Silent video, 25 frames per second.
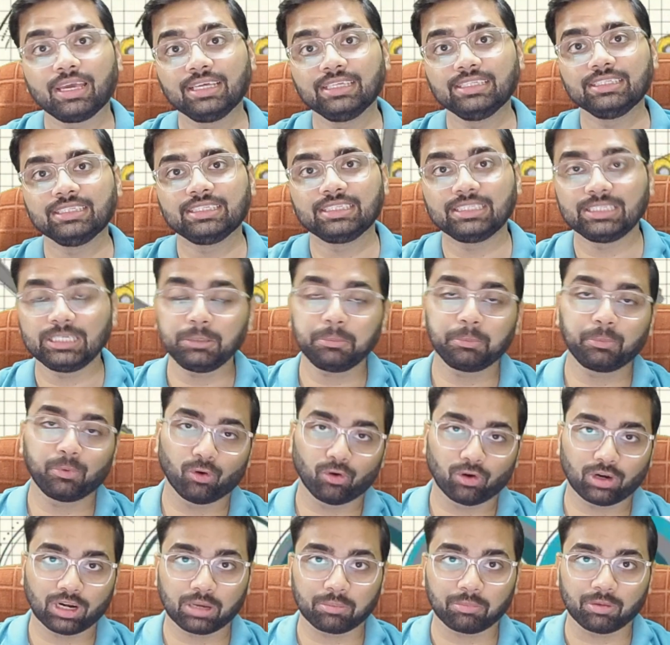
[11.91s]
ইন সি
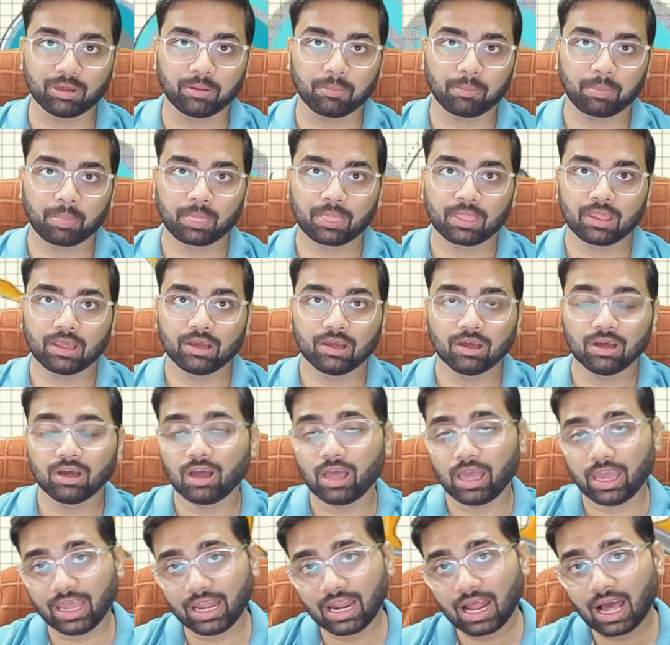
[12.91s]
প্রোগ্রামিং
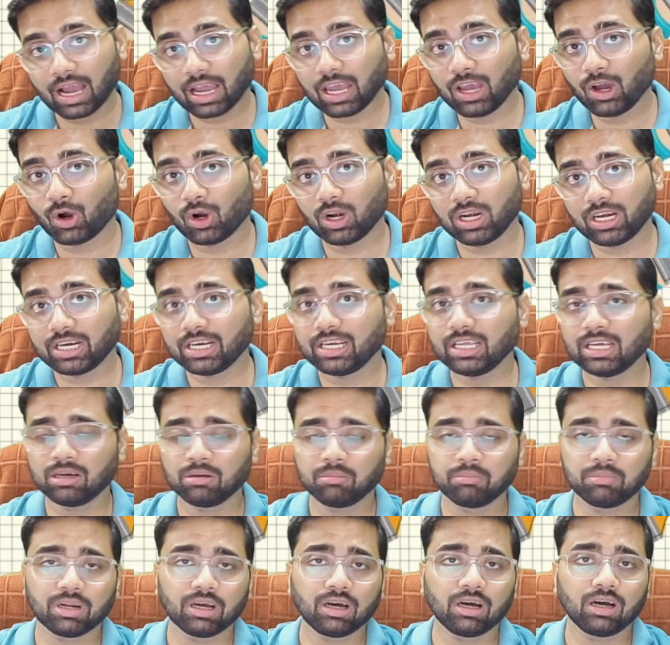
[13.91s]
এর আগে অলরেডি
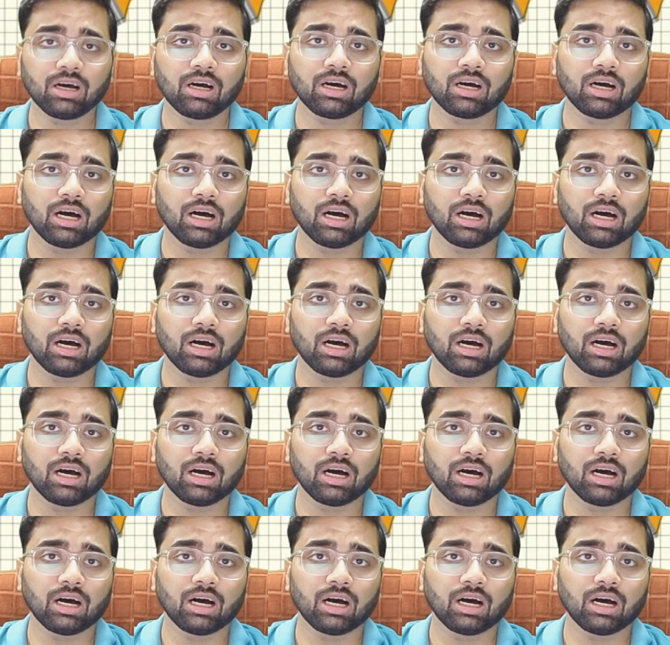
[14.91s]
আমরা